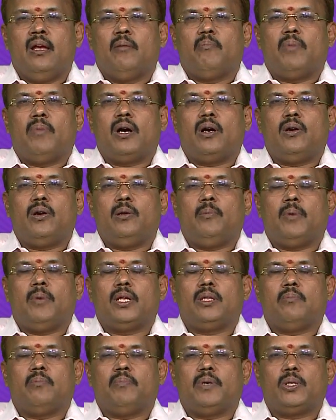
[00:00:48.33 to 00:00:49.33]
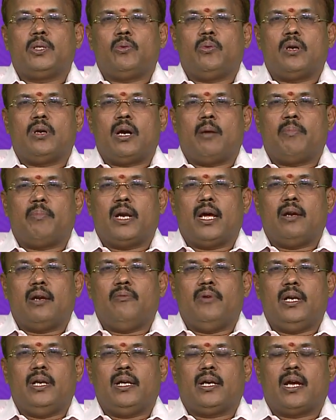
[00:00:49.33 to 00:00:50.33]
பங்குனி மாதம் பதினோராம் நாள்
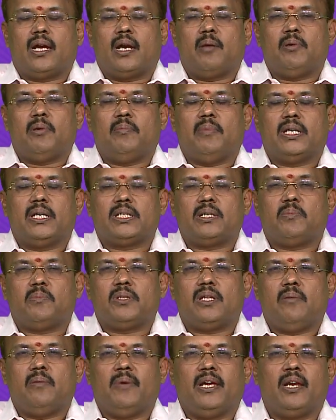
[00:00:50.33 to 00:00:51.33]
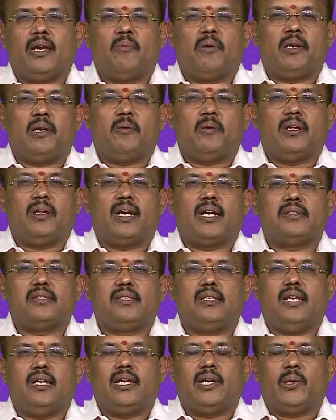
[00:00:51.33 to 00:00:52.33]
வெள்ளிக்கிழமை மேஷ முதல் மீன வரை உள்ள
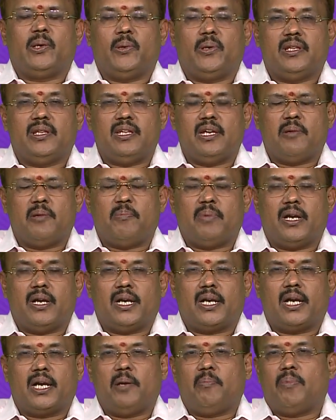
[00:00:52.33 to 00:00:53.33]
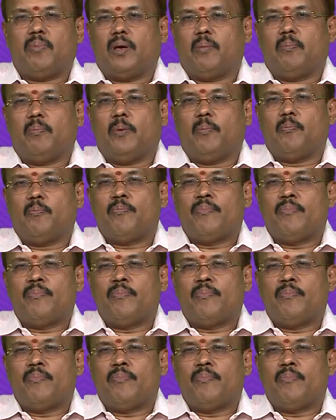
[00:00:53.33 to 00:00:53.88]
ராசி நேயர்களுடைய தினப்பலன்களை பார்ப்போம்